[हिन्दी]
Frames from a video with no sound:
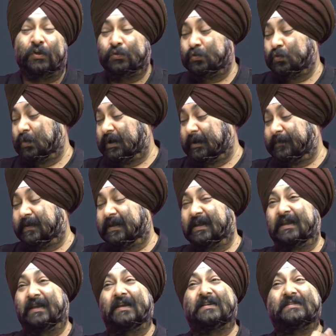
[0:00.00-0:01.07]
तो
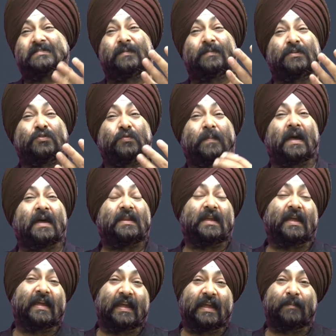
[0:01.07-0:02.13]
अभी इस समय दोपहर के
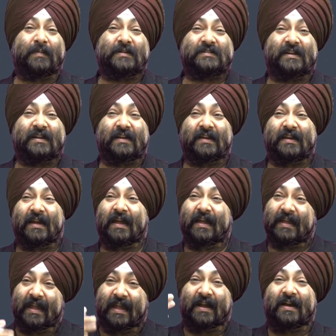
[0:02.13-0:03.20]
एक बज रहे हैं
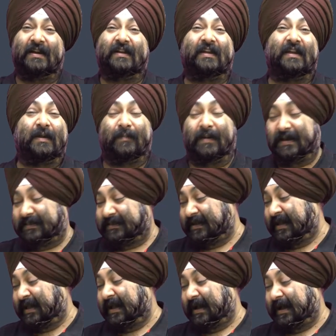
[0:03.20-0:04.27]
एक घंटे के बाद
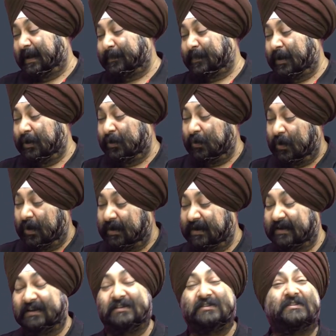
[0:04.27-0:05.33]
आपका लॉ का
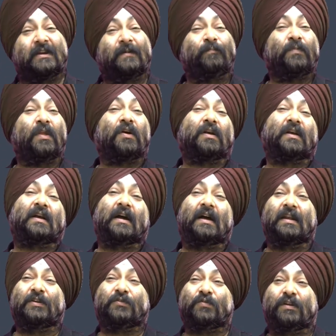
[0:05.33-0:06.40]
टेस्ट है
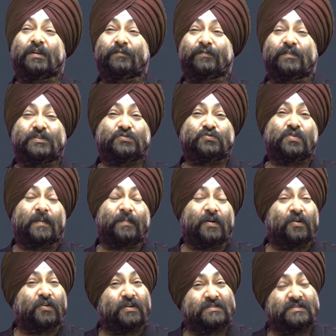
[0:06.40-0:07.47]
कल ट्वेंटी फर्स्ट को आपका
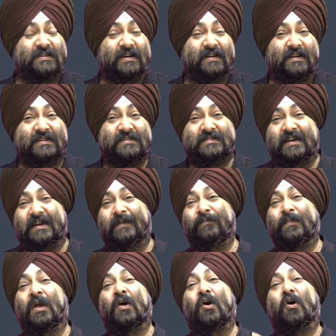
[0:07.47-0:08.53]
कॉसिंग का टेस्ट है
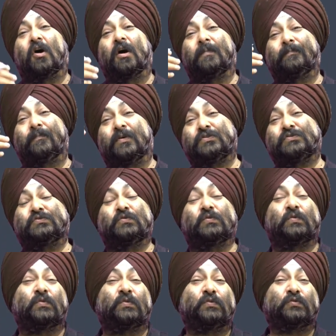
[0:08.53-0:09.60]
और
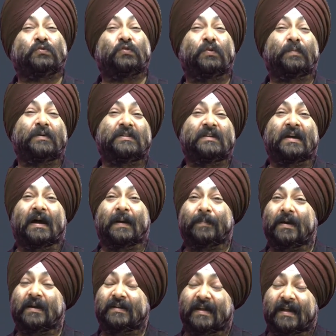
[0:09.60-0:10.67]
परसों दो बजे
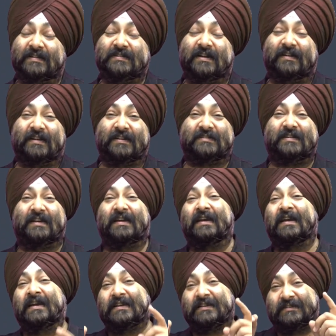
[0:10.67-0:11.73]
आपका टैक्स का टेस्ट है
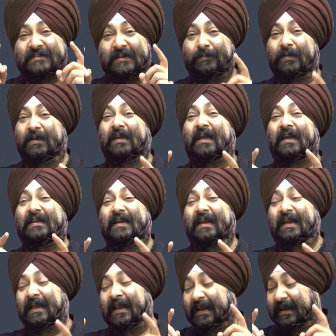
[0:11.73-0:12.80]
सभी के
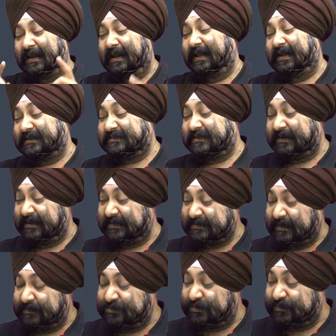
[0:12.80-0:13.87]
लिए लिंक्स
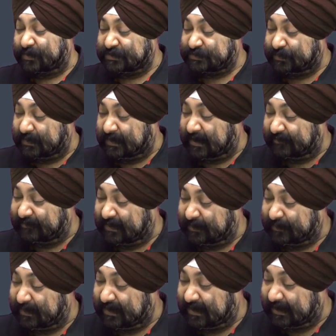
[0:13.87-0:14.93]
डिस्क्रिप्शन बॉक्स में
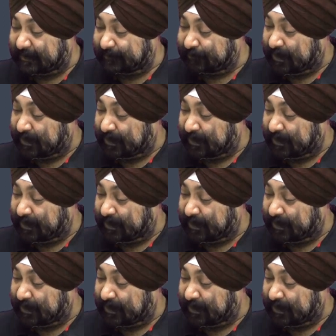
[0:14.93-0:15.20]
अवेलेबल है